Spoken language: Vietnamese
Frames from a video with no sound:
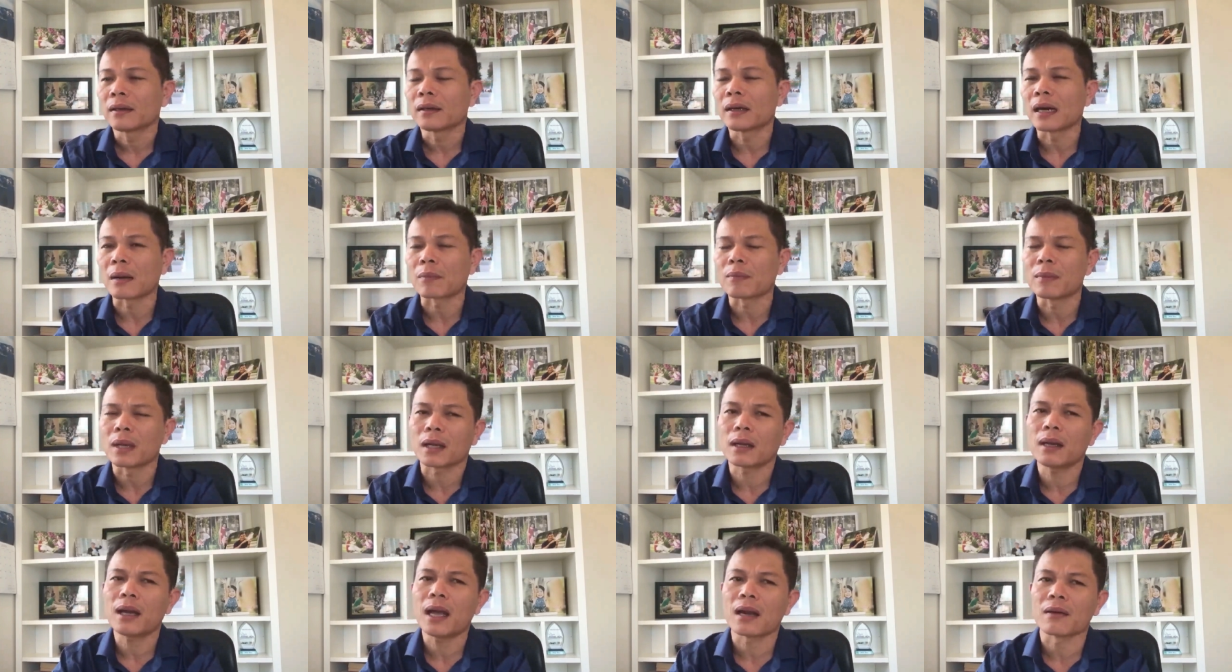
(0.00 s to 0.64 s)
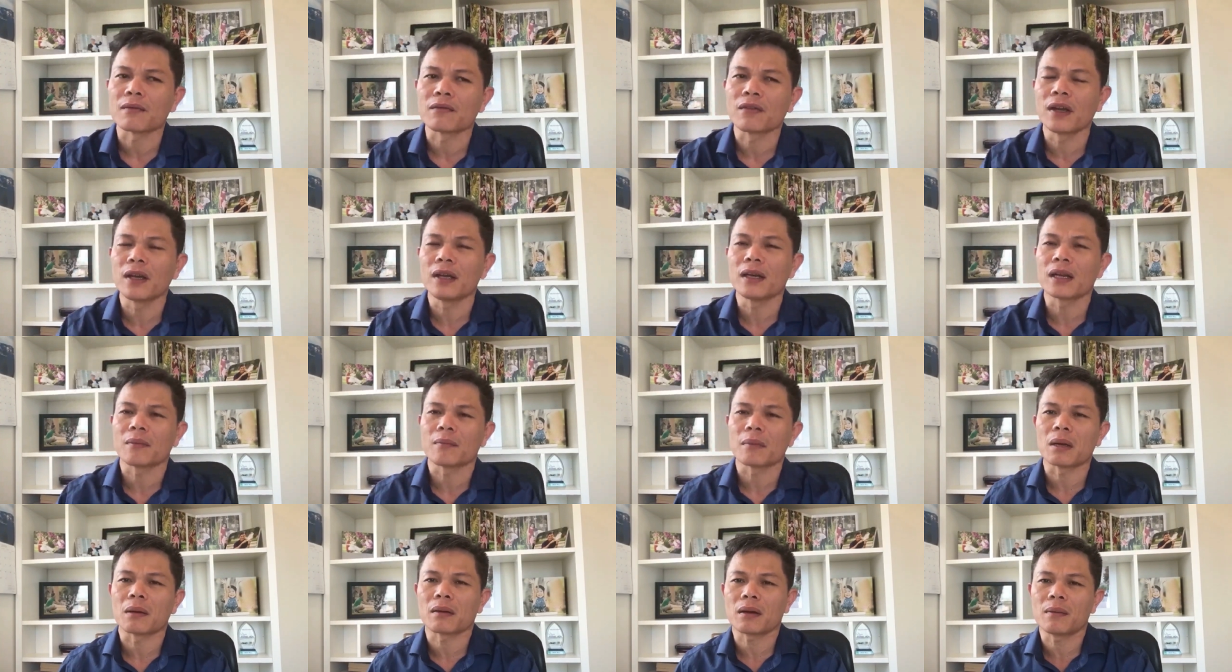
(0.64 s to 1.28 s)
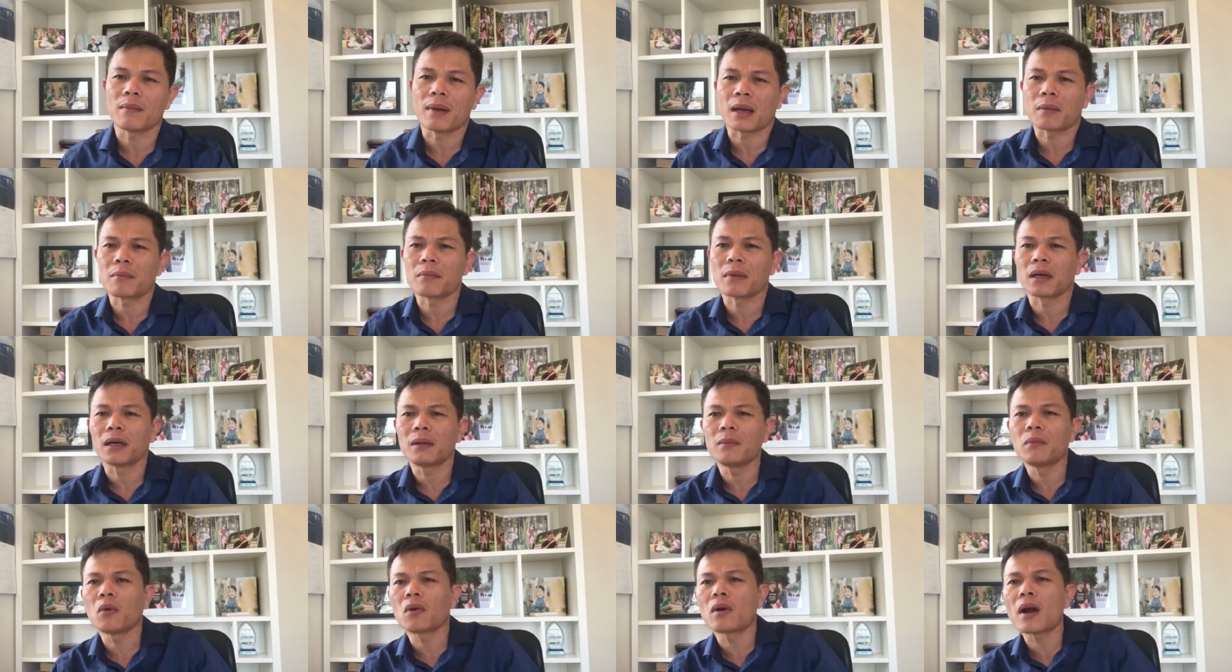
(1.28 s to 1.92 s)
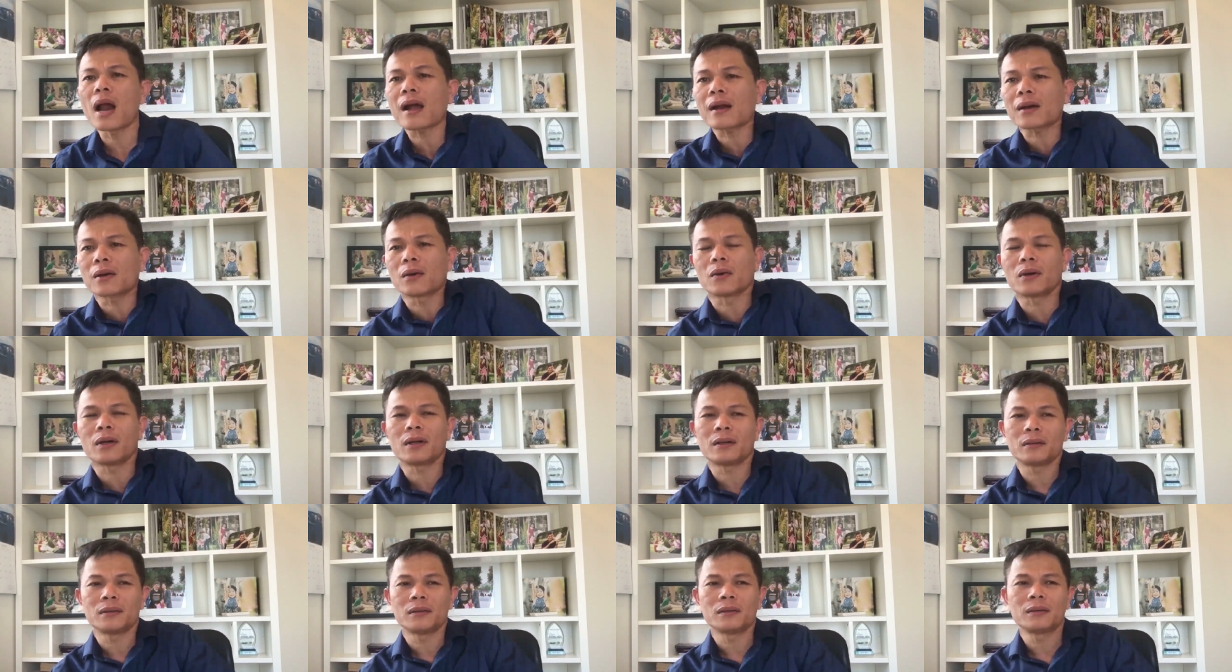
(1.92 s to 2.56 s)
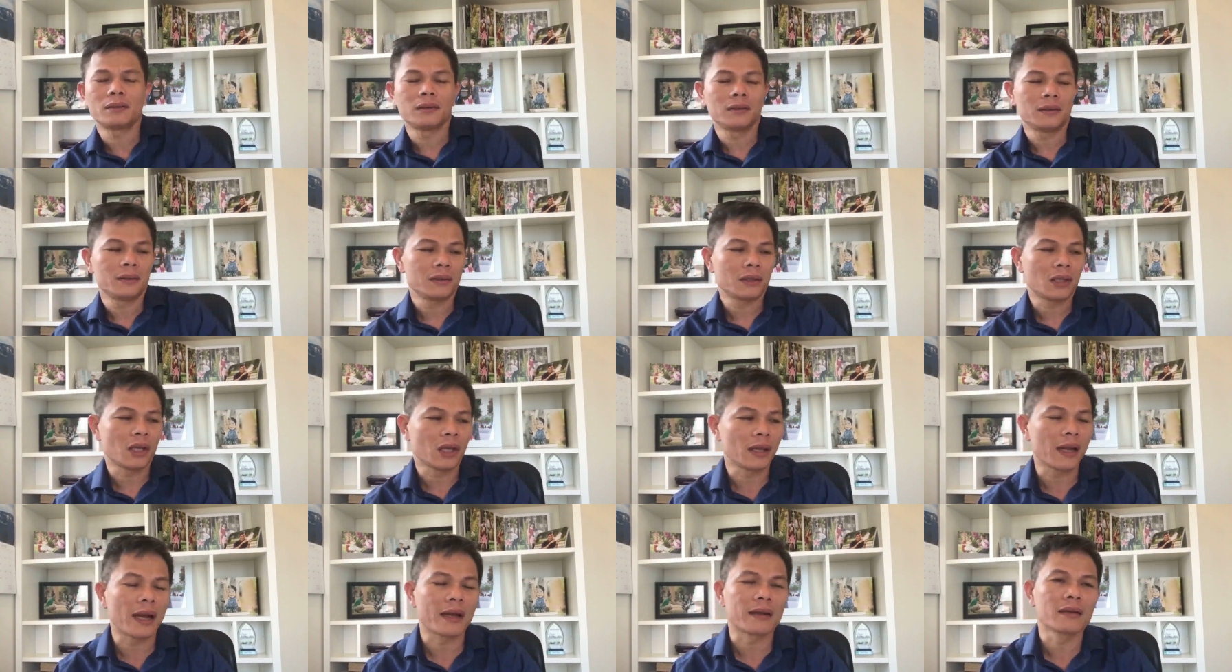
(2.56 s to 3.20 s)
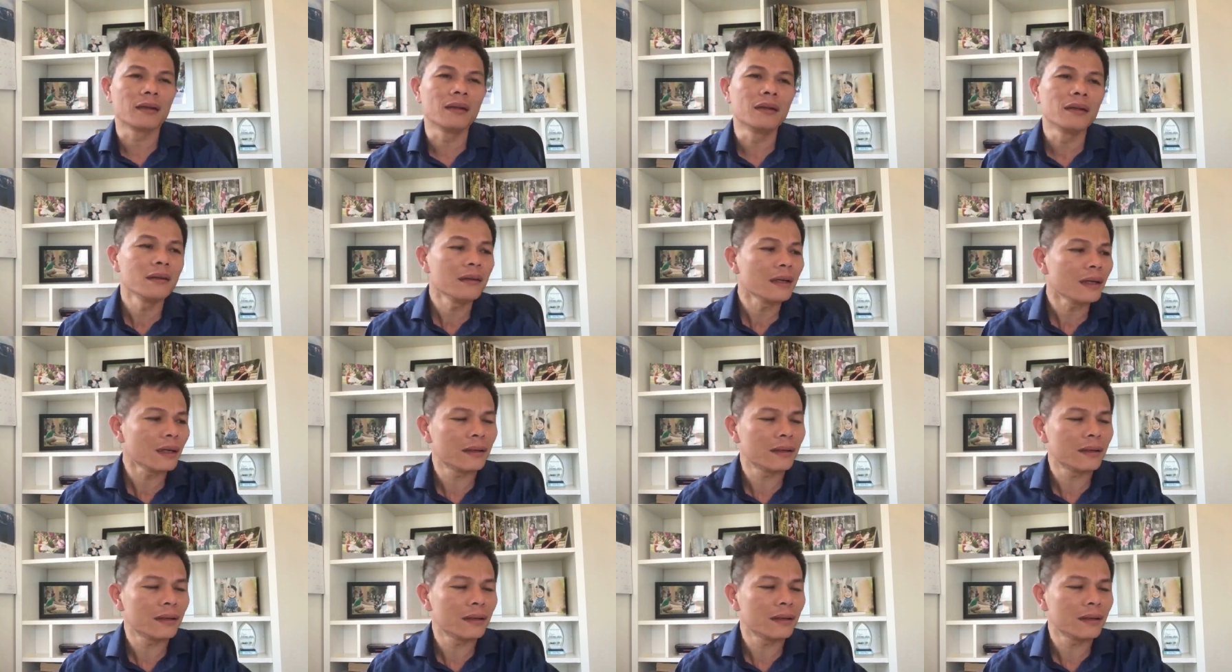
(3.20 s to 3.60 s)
đặc biệt cái hành vi này mà các bạn mà đi mua đất rồi thì gần như